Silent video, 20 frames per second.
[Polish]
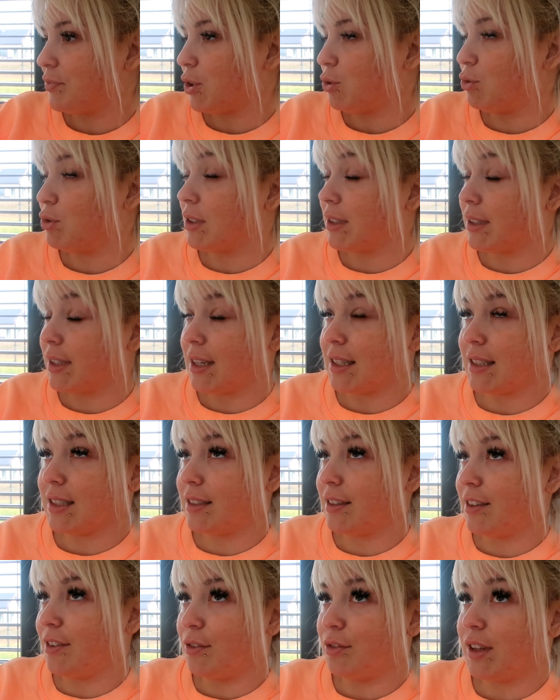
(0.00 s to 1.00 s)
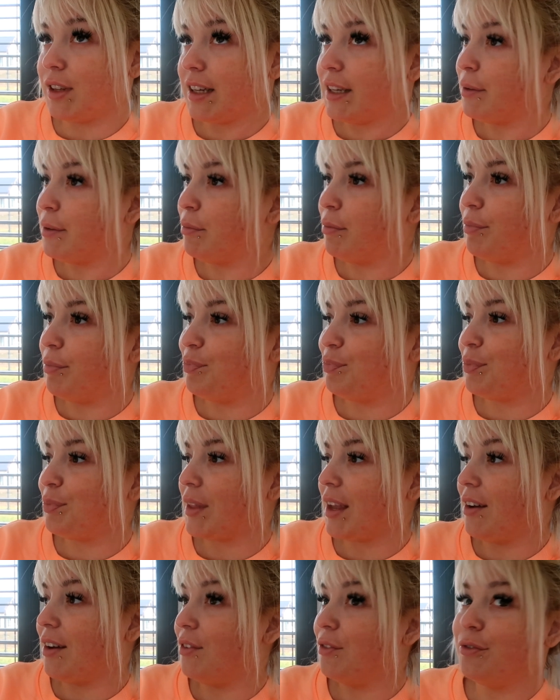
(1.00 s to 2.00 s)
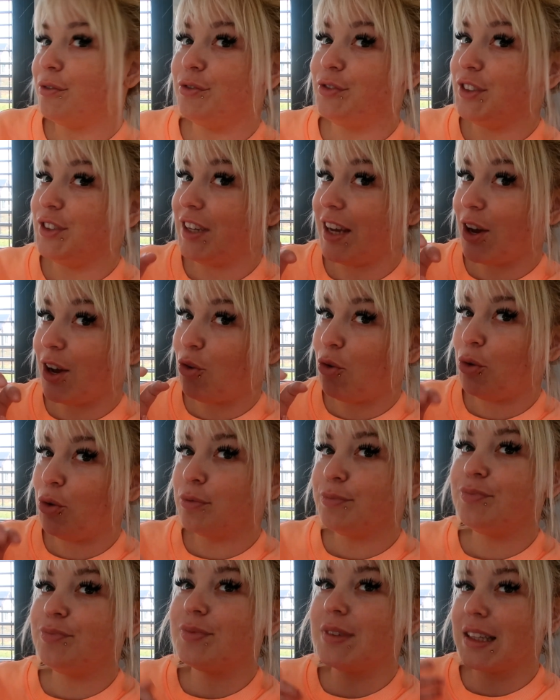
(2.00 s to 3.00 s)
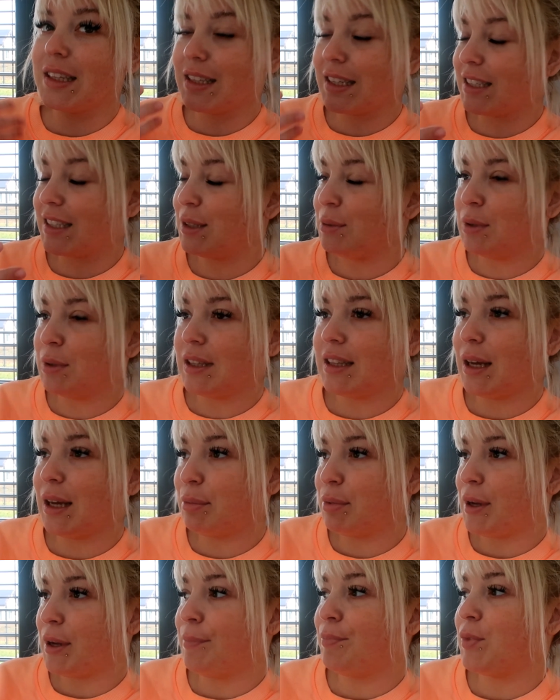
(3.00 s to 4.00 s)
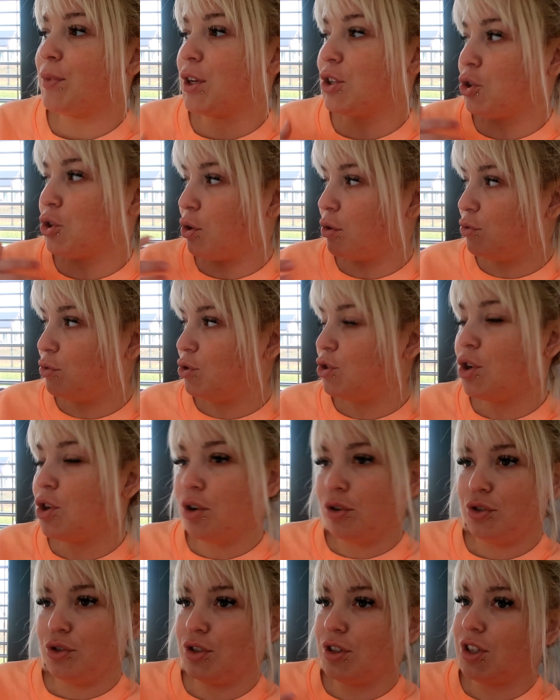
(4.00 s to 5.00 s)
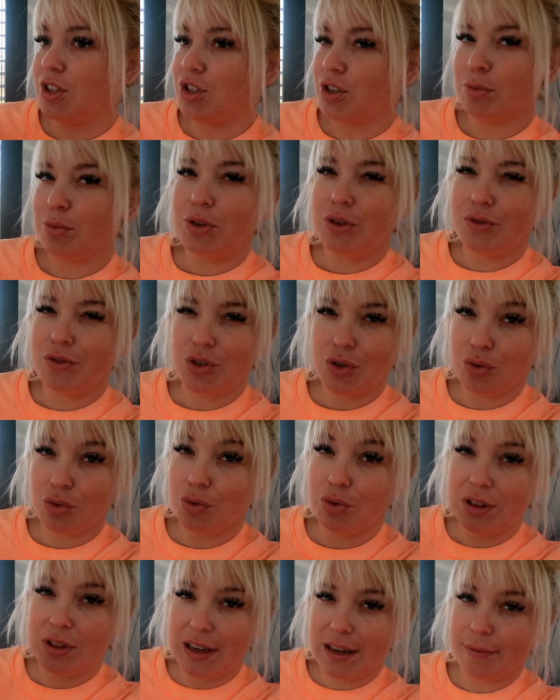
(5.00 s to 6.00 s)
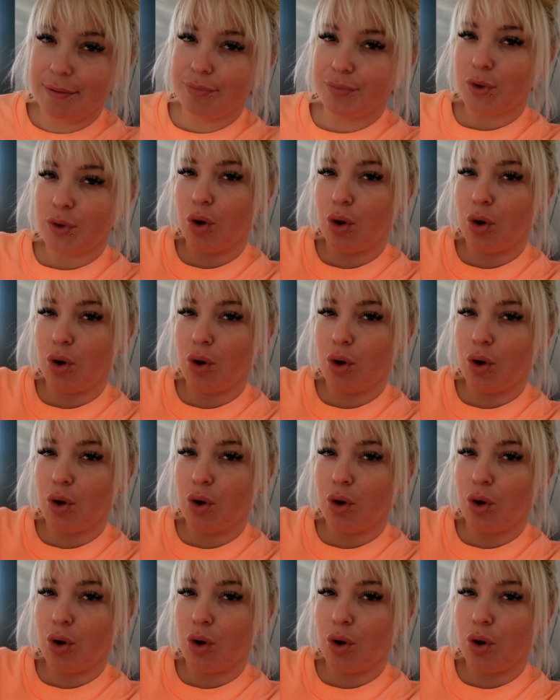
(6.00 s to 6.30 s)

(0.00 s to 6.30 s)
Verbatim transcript: Już jest teraz w takim wieku, na takim etapie, że on już nie chodzi na drzemki w ciągu dnia.